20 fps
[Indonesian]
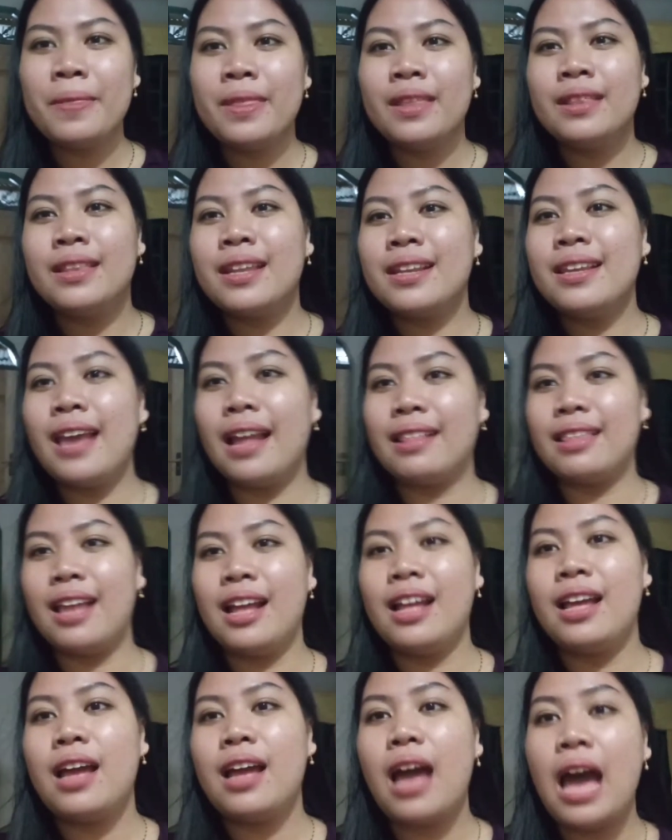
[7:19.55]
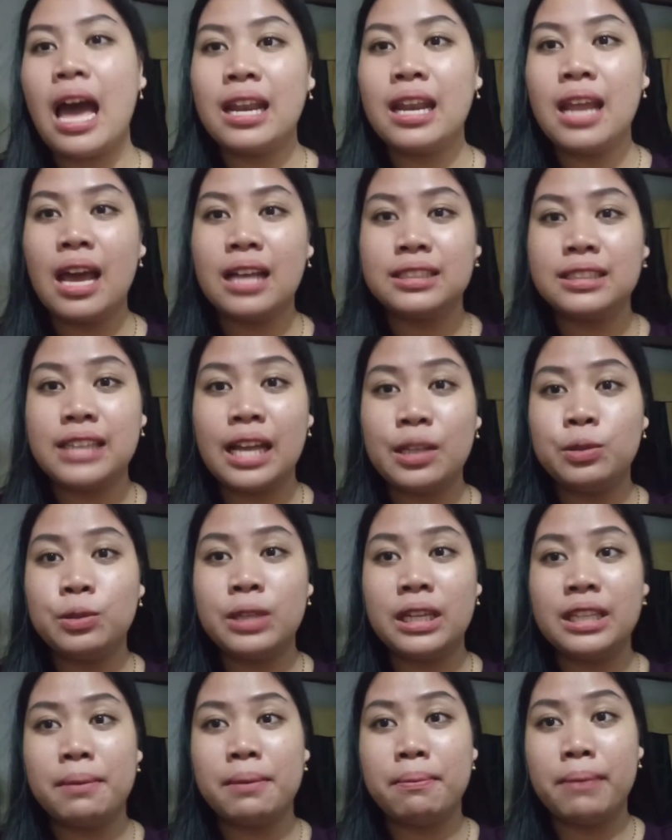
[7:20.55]
ternyata ada satu
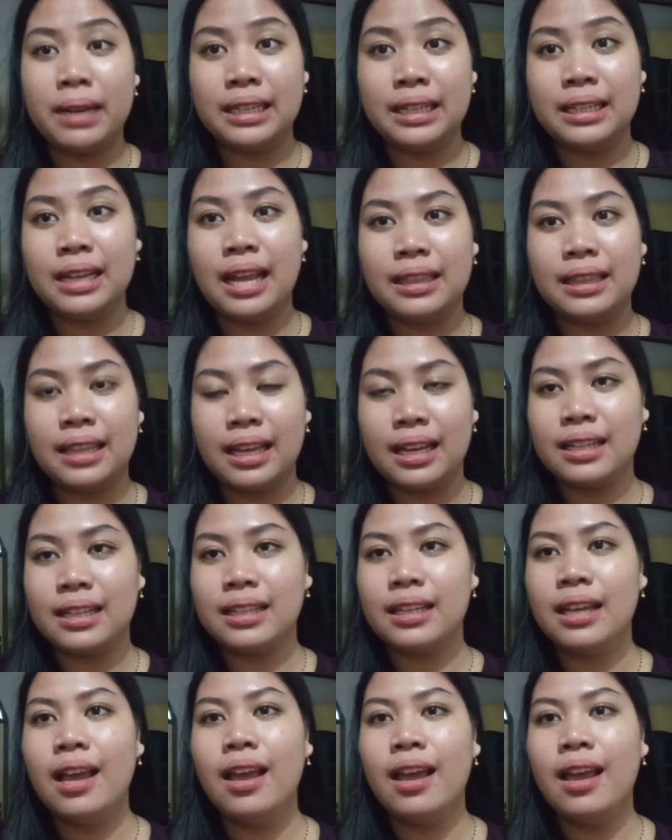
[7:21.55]
tadi temen datang